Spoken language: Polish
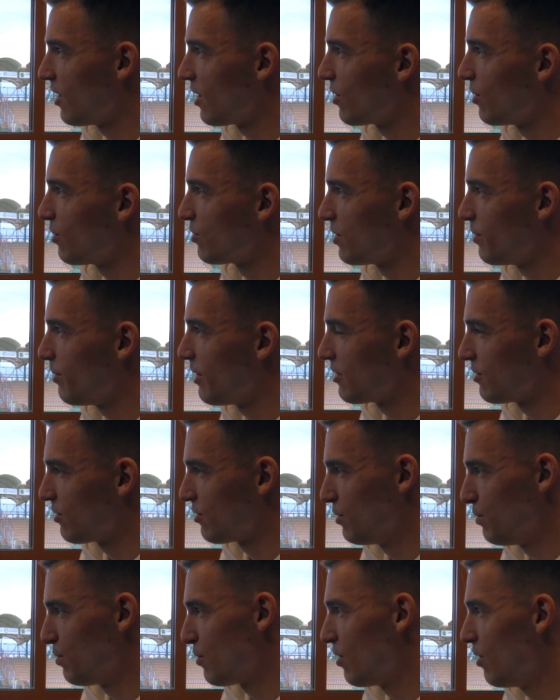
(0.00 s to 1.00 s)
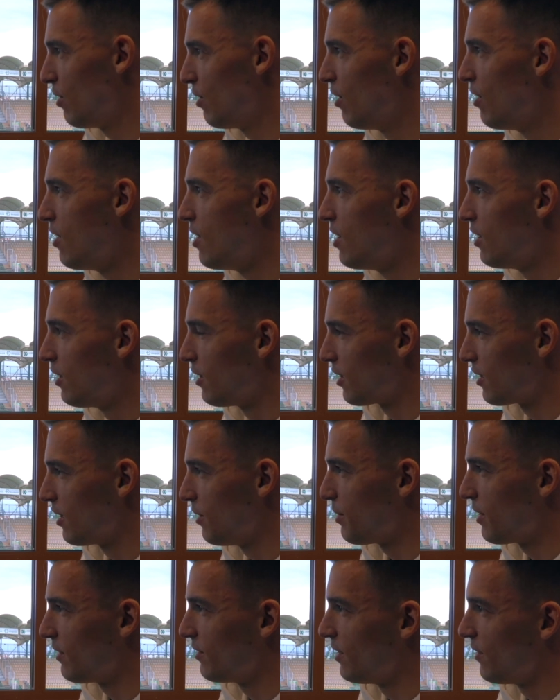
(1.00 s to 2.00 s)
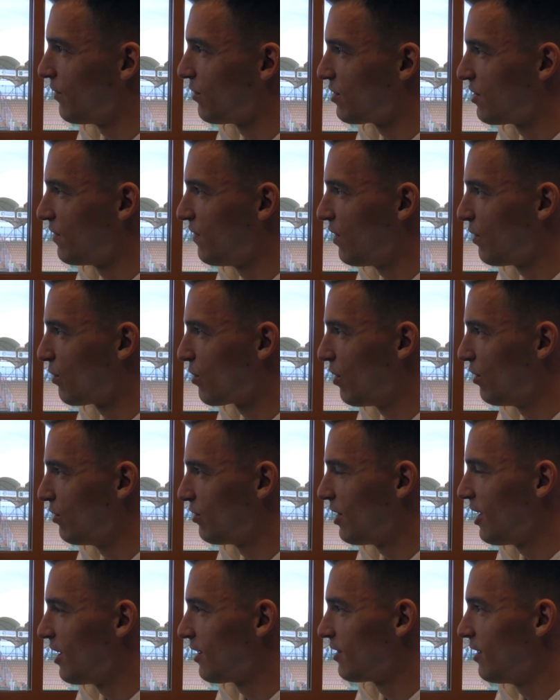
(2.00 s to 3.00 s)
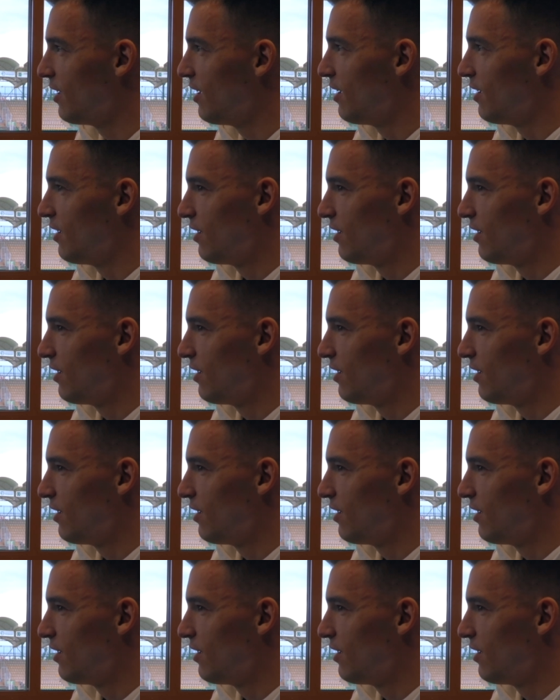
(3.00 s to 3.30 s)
taką, że bardzo szybko tak naprawdę nawiązywał kontakt,